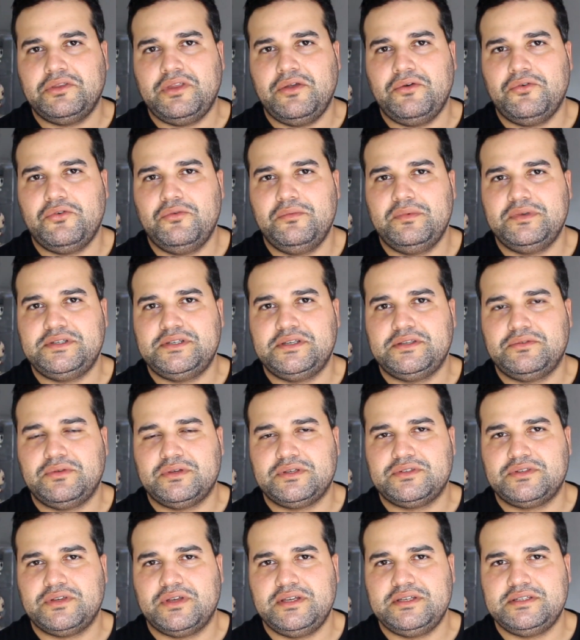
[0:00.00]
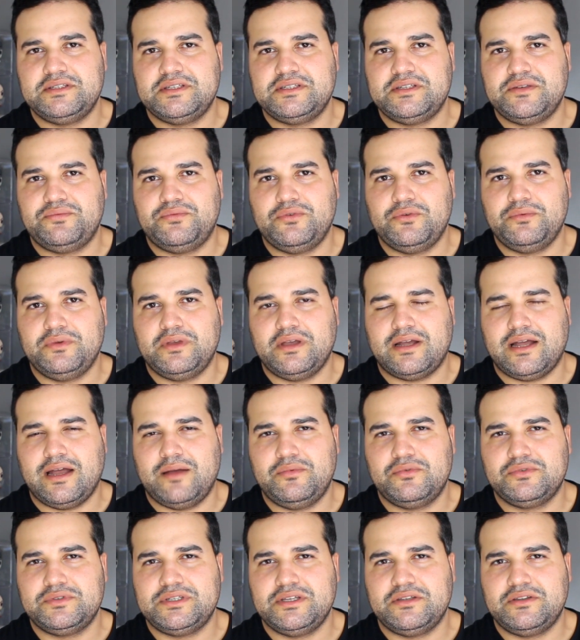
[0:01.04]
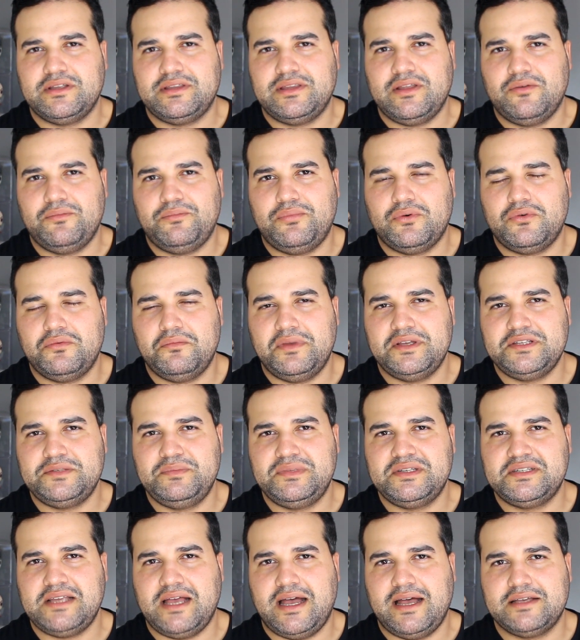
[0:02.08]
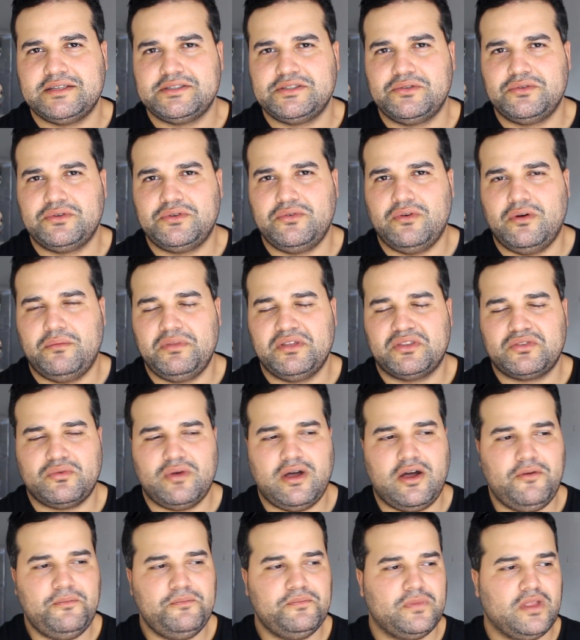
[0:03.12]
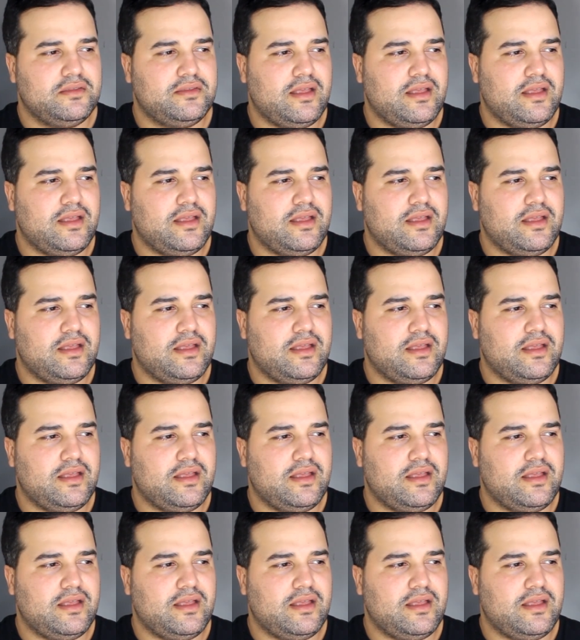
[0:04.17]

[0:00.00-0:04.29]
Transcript: tem algumas situações nesse filme que acabam sendo até um pouco mais bizarras do que o habitual.